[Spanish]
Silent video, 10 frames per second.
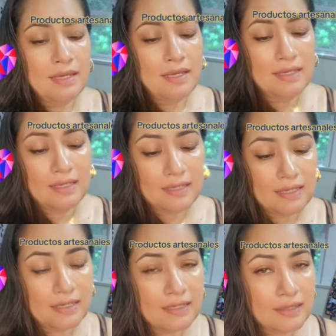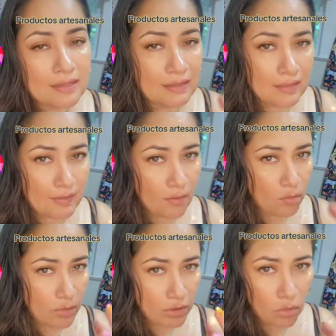y te da
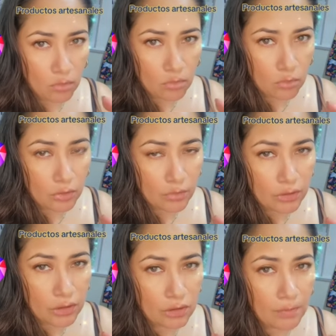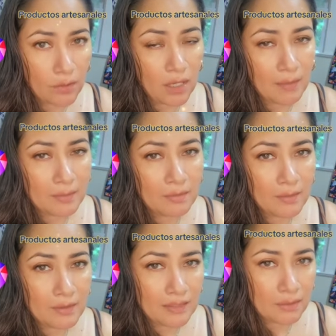un brillo muy bonito, pero a la misma
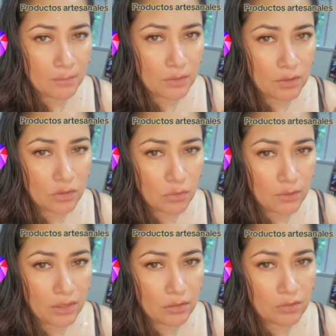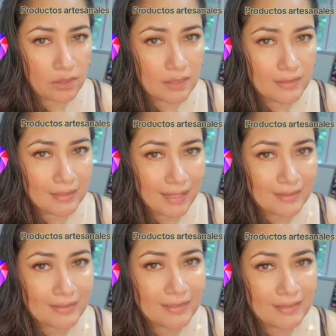vez que te pones tu brillo te
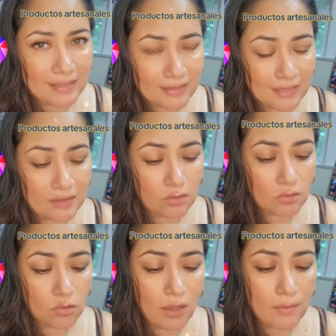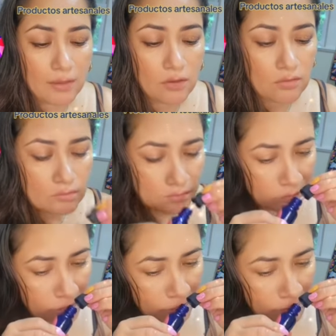estás hidratando tu cabello.
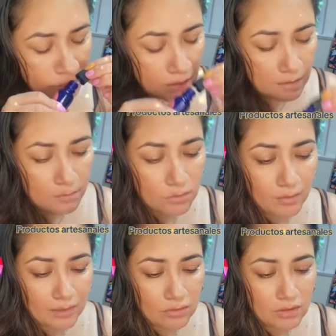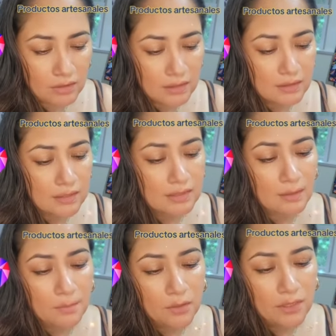Tenemos varios en
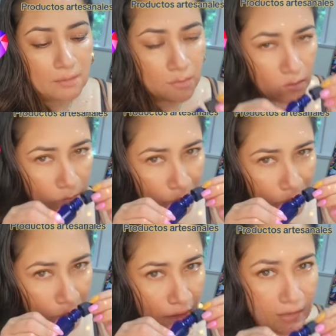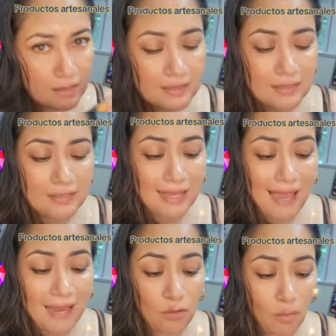existencia, por ejemplo, este tiene
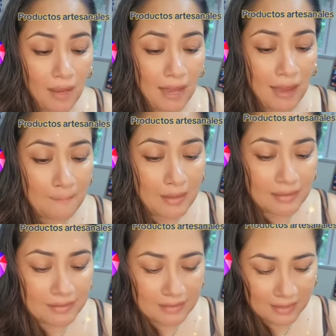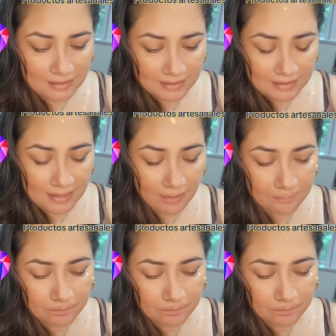aroma a manzanilla